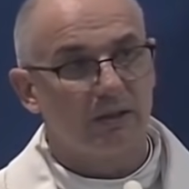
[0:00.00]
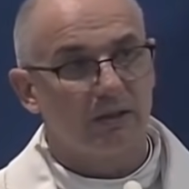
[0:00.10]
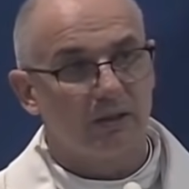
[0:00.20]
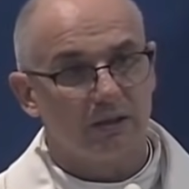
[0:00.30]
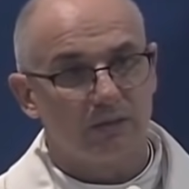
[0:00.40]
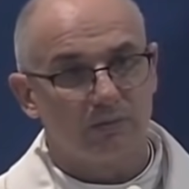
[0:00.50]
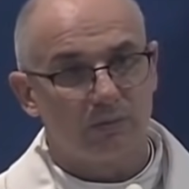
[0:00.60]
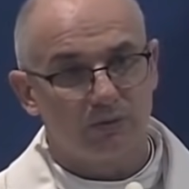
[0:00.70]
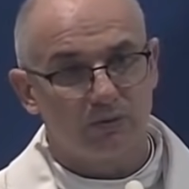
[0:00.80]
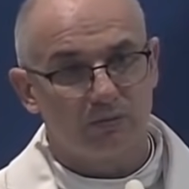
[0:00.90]
E,
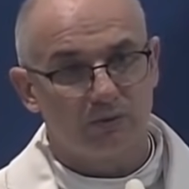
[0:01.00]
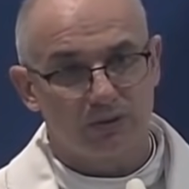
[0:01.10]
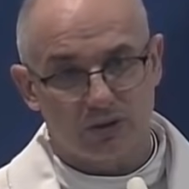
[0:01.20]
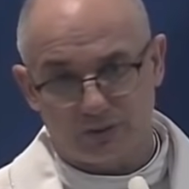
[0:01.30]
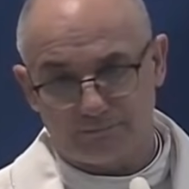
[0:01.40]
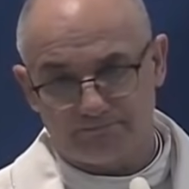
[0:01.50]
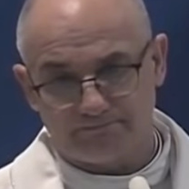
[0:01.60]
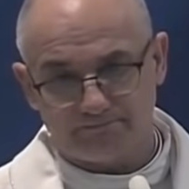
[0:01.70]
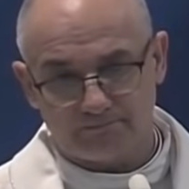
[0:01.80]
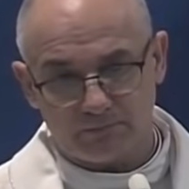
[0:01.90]
powiem, że
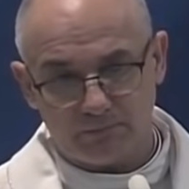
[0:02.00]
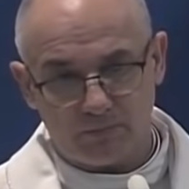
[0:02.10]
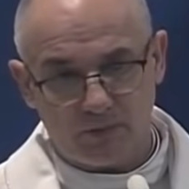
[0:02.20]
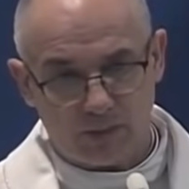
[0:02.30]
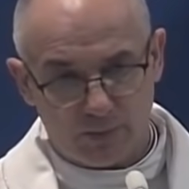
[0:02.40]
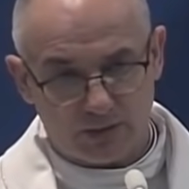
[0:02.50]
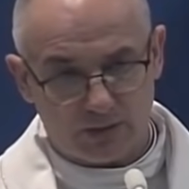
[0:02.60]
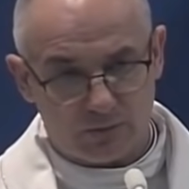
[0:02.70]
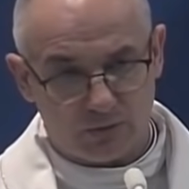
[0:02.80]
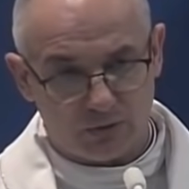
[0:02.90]

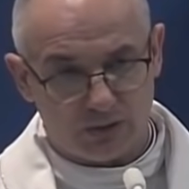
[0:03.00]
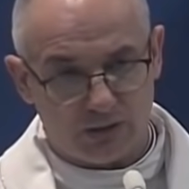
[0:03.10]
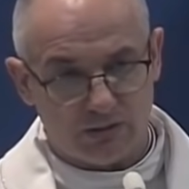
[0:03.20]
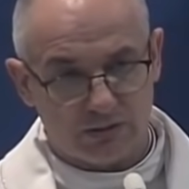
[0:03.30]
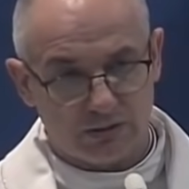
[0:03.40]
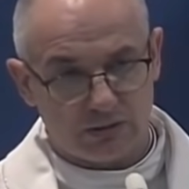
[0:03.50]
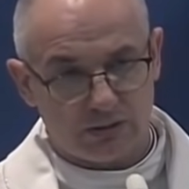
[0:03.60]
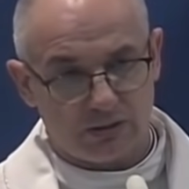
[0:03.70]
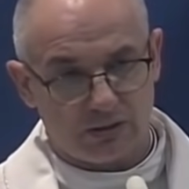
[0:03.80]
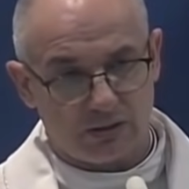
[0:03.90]
Matka Boża
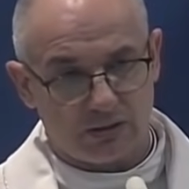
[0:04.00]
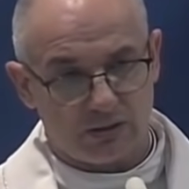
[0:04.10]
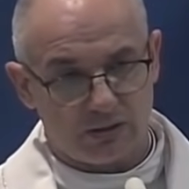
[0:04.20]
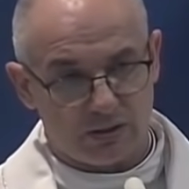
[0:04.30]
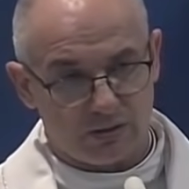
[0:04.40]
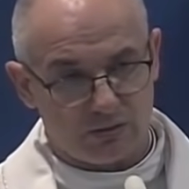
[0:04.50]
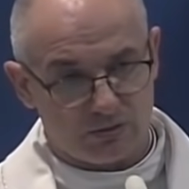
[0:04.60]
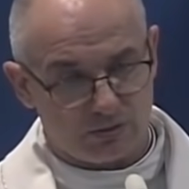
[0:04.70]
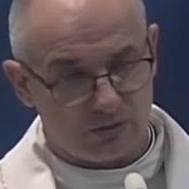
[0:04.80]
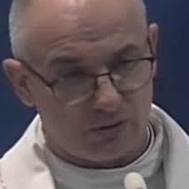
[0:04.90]
e, jest
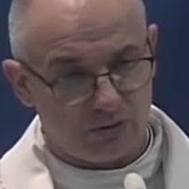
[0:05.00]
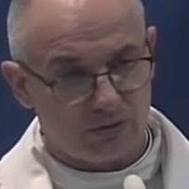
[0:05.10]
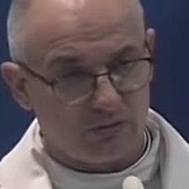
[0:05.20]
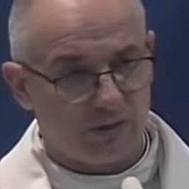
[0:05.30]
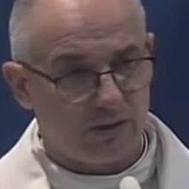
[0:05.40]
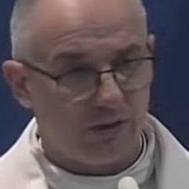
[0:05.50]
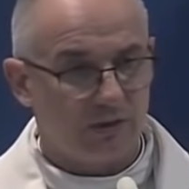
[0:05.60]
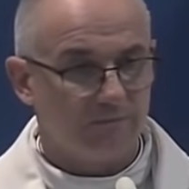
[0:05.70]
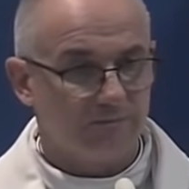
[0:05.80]
już wykonywana.